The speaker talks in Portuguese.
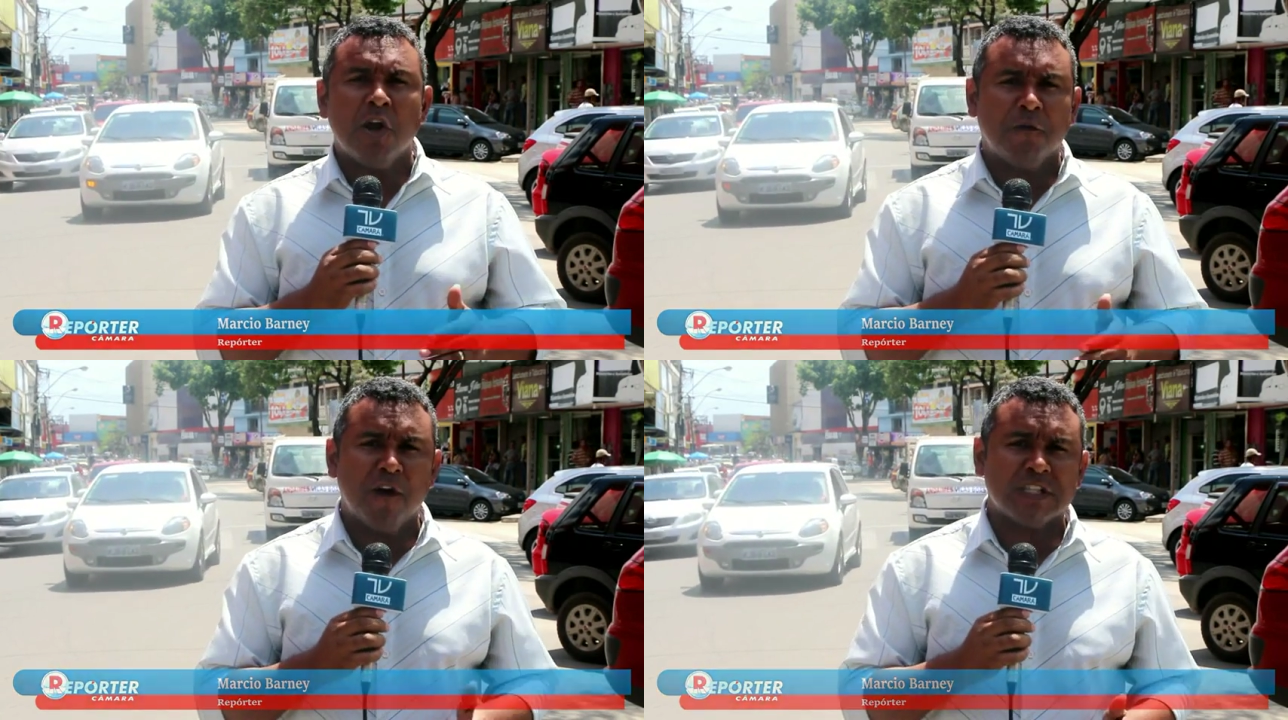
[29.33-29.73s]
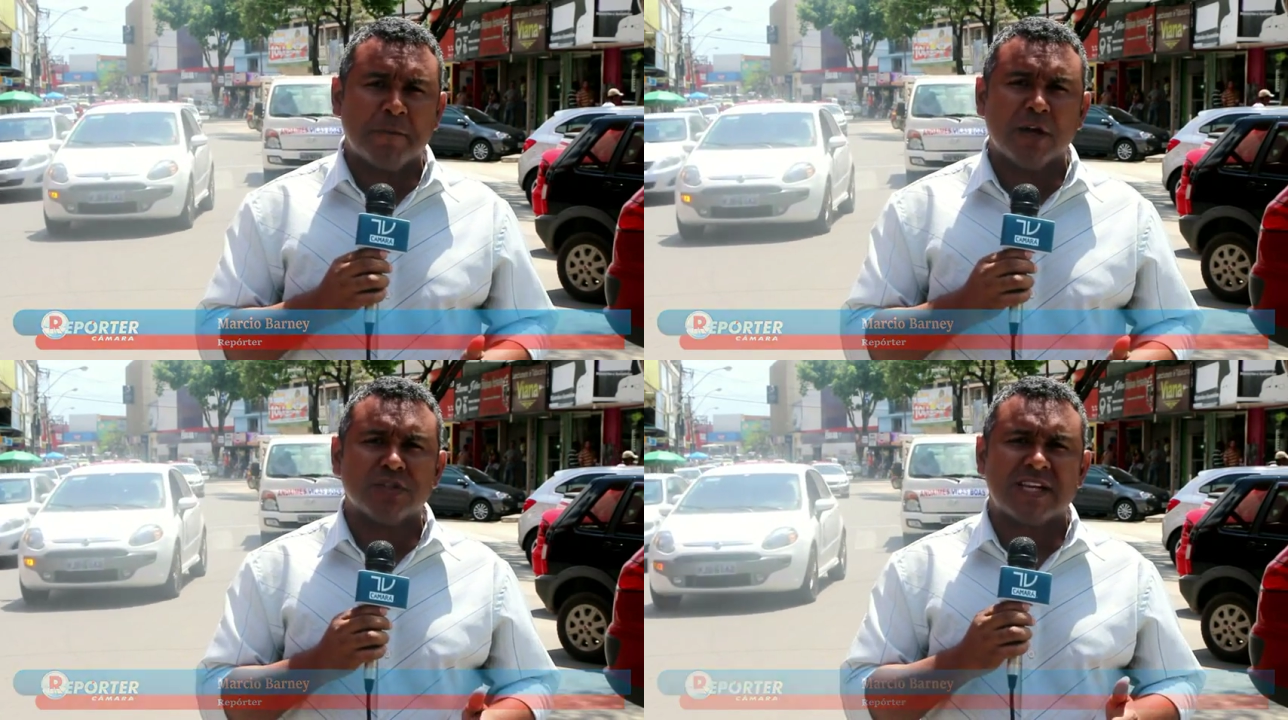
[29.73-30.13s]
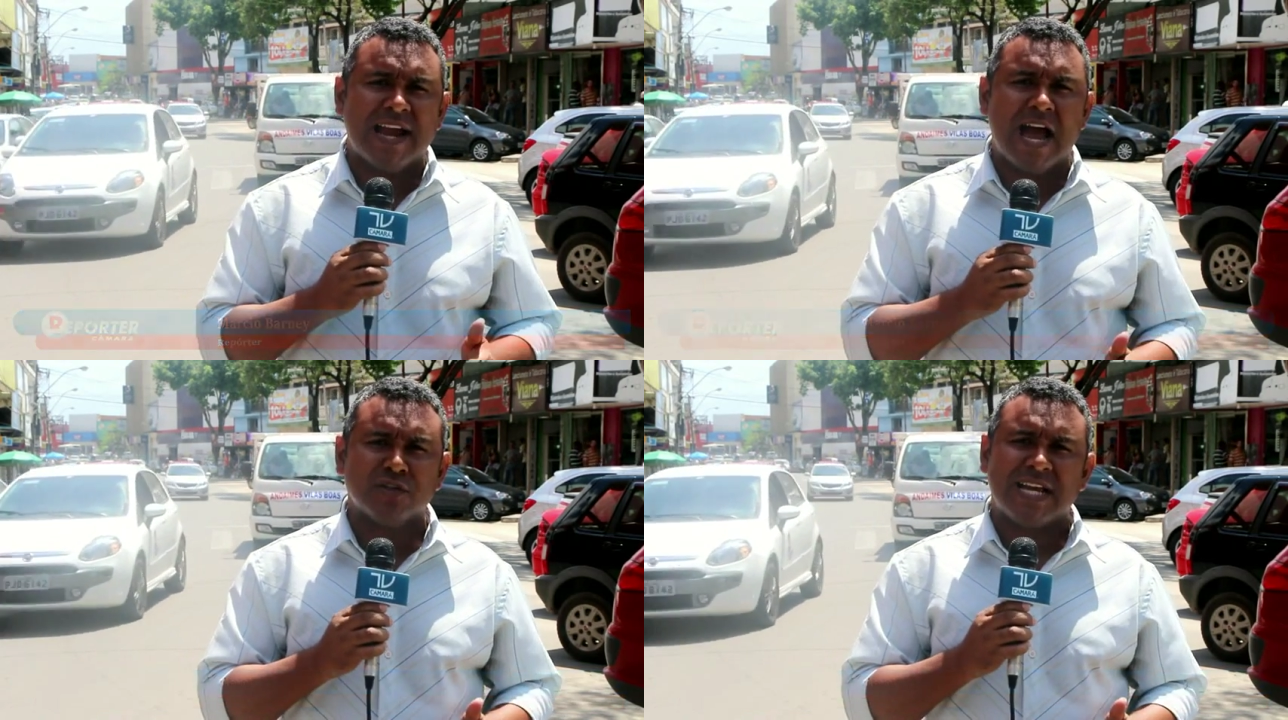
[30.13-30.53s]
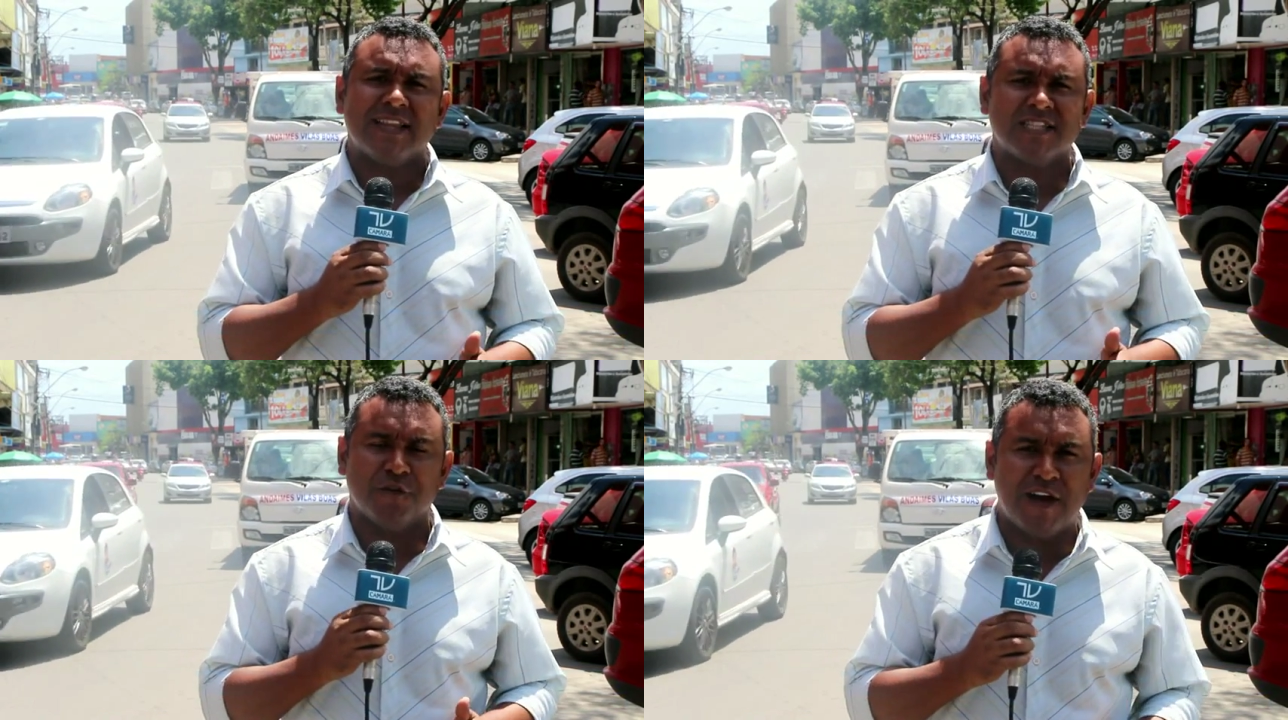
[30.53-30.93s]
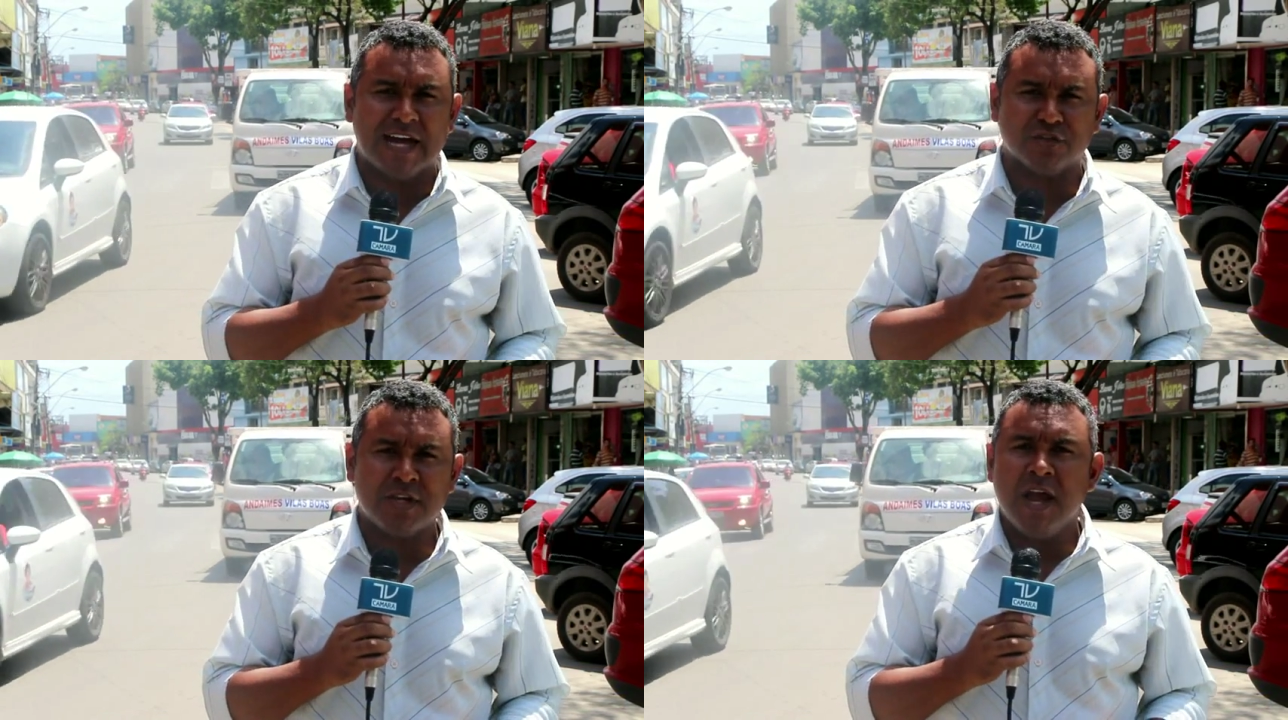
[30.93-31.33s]
E se não fosse pelos carros
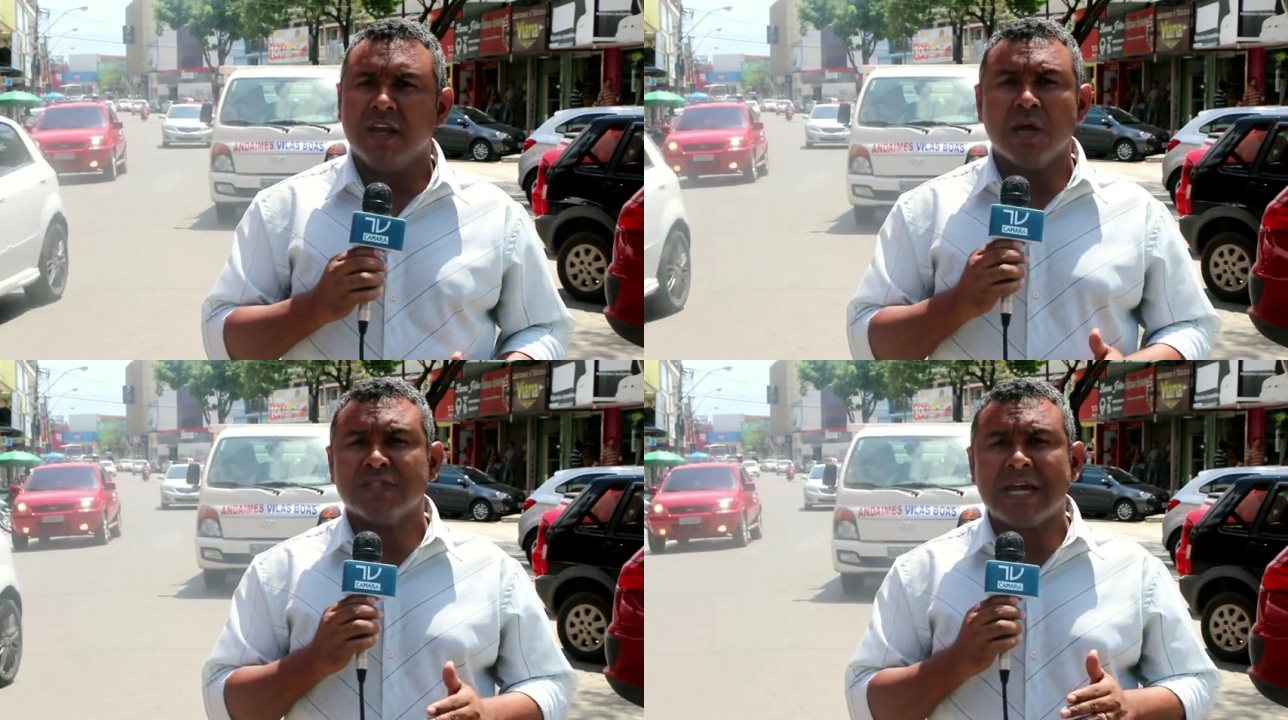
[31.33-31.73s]
adesivados,